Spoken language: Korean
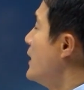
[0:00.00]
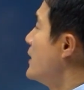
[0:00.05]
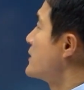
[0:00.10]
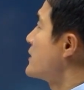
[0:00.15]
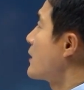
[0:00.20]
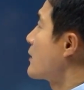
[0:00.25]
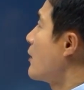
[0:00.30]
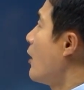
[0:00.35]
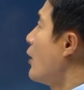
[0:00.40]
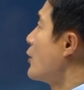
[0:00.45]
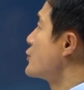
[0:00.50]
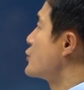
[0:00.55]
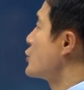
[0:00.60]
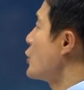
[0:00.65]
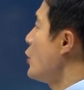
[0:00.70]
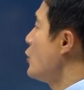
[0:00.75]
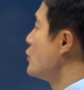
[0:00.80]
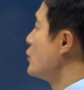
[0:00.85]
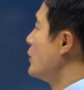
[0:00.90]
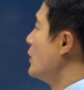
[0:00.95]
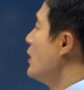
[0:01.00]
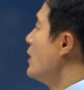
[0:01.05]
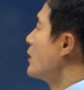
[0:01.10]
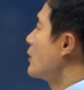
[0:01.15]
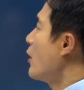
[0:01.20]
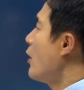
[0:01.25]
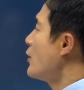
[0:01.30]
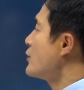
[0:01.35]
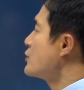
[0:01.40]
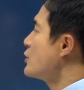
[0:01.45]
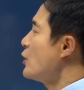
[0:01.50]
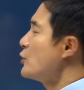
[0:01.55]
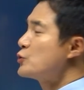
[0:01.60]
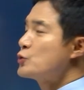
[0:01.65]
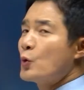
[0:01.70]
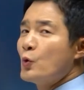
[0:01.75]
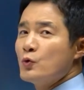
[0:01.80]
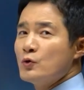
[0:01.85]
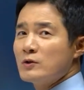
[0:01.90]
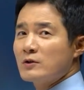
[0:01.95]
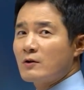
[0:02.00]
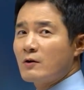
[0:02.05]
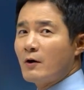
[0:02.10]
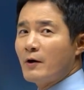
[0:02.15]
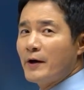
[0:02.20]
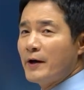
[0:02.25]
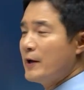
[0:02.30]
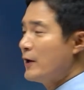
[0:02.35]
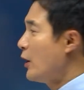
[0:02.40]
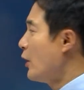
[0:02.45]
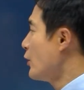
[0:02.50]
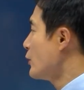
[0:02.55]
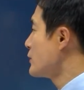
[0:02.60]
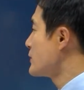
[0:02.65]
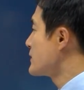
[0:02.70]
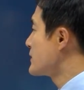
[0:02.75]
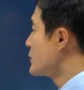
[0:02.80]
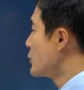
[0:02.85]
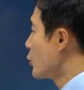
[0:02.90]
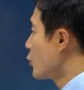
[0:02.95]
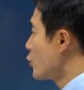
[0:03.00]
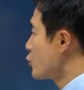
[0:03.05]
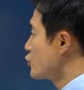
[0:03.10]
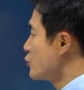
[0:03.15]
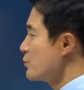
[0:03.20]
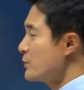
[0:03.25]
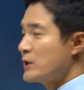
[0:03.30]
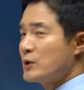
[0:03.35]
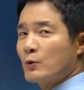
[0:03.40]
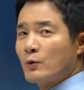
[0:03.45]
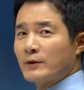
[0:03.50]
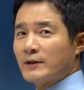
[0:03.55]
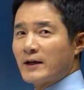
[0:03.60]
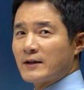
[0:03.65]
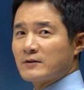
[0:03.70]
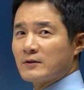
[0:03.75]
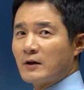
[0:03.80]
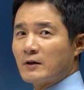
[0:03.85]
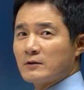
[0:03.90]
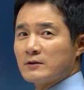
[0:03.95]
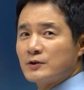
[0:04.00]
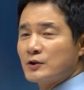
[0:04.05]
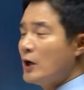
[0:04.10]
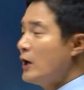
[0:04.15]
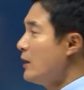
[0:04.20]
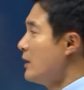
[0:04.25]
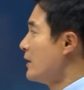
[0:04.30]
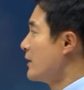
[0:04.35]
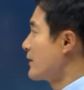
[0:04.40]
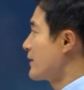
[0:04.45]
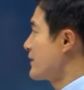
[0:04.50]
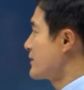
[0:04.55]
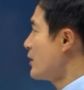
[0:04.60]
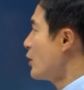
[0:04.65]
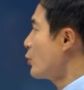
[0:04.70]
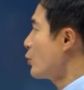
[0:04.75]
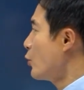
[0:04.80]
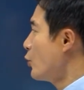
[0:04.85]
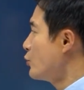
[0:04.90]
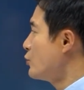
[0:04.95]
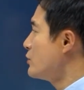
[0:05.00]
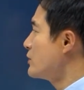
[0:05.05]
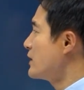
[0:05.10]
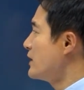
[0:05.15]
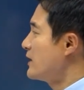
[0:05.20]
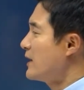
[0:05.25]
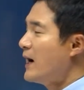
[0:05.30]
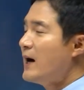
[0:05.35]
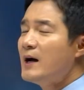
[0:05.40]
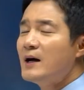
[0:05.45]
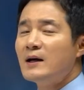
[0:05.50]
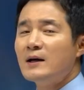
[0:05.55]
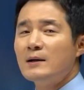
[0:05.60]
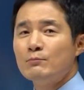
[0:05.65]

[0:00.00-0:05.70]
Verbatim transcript: 자, 커져올 커서 좋을 거예요. 요거 숨기고 나서 그죠? 그래서 꼬득이다